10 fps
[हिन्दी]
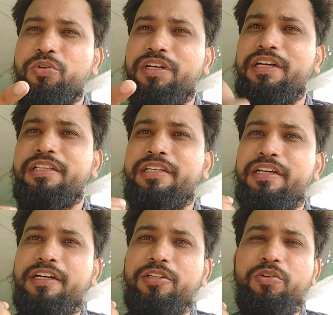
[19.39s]
दो केटी थी
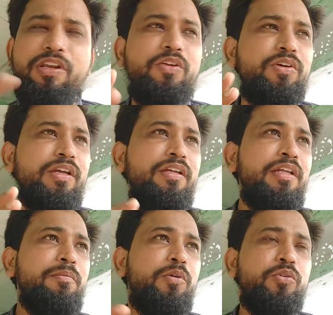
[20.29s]
केटी तो क्लियर हो गई
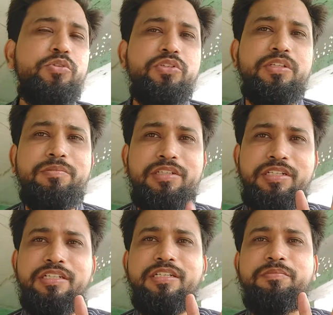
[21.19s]
और कुछ कुछ सब्जेक्ट
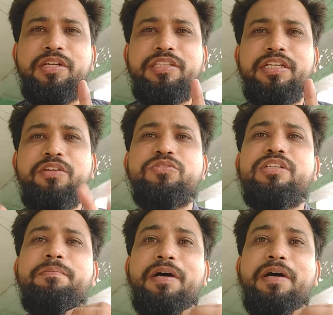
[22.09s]
छः सब्जेक्ट दिए थे उसने